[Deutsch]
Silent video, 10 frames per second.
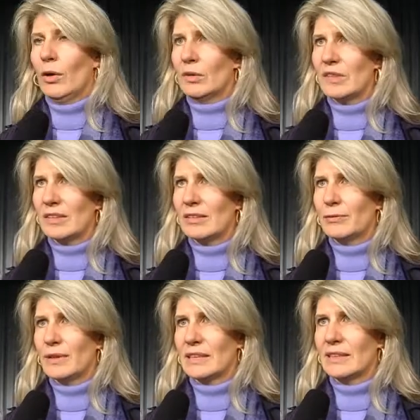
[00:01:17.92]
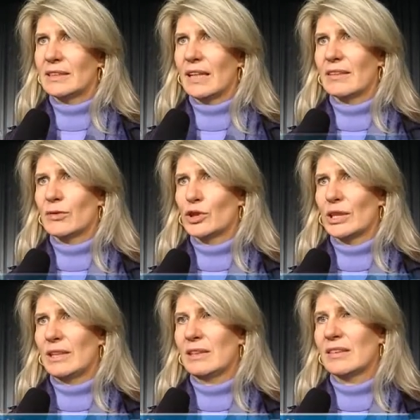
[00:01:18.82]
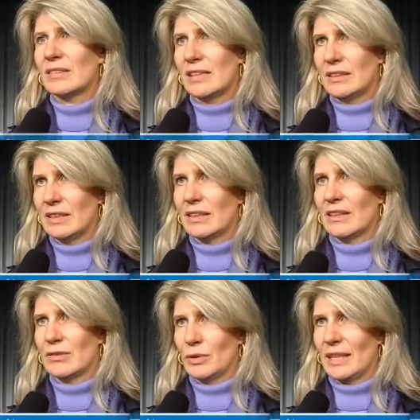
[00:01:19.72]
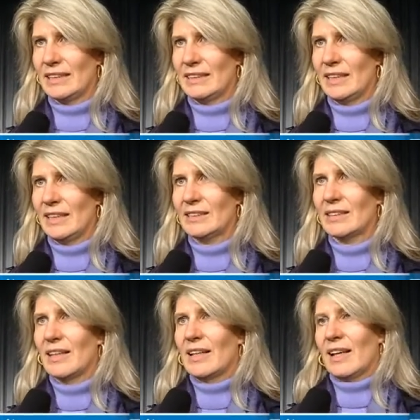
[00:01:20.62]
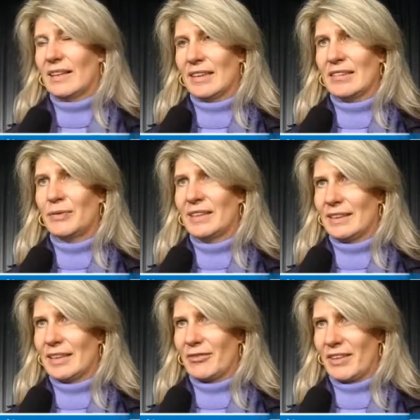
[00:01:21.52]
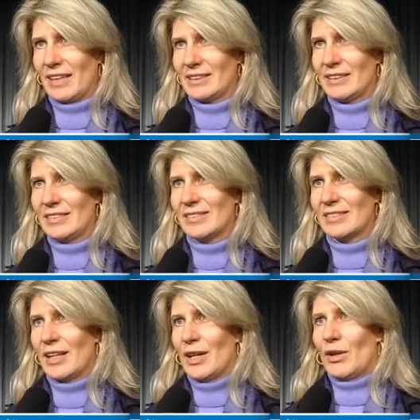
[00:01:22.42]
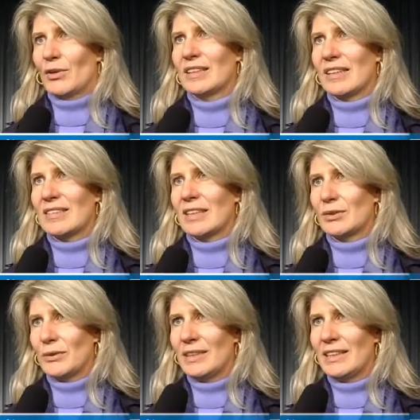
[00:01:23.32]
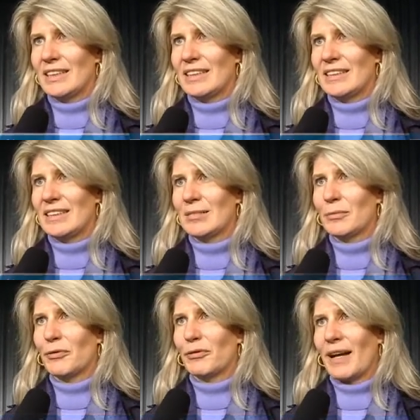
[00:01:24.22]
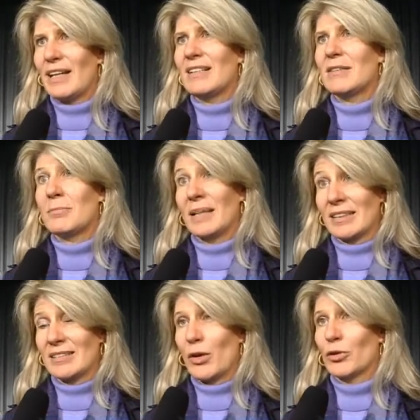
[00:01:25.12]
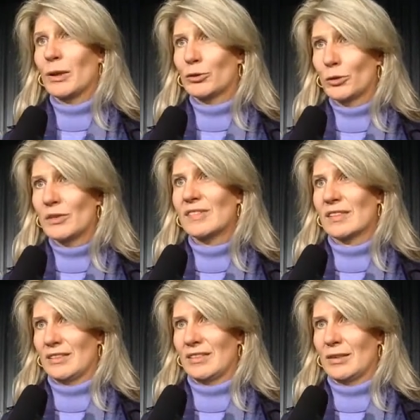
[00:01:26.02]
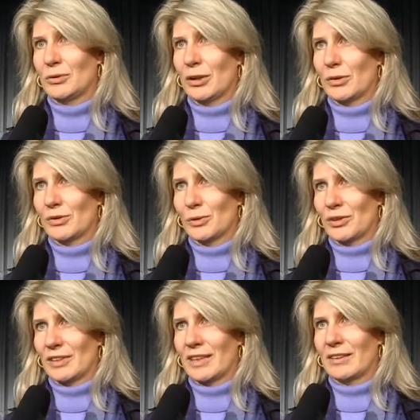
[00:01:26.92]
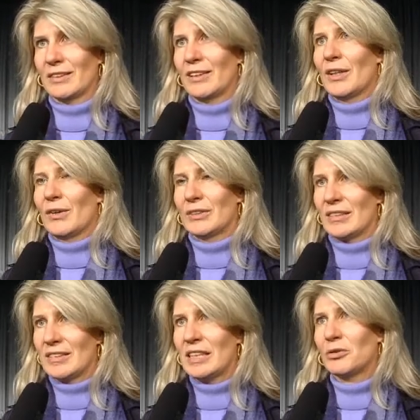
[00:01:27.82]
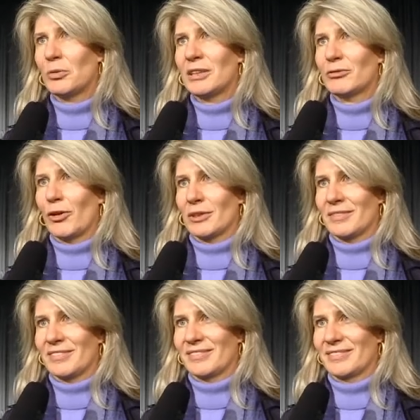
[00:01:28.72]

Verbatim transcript: Uns ist es wichtig darzustellen, dass die Internationalität ein ganz wichtiger Wert ist und dass natürlich in diesem Fall man das auch über Künste sehr gut ausdrücken kann und das nicht nur mit Worten.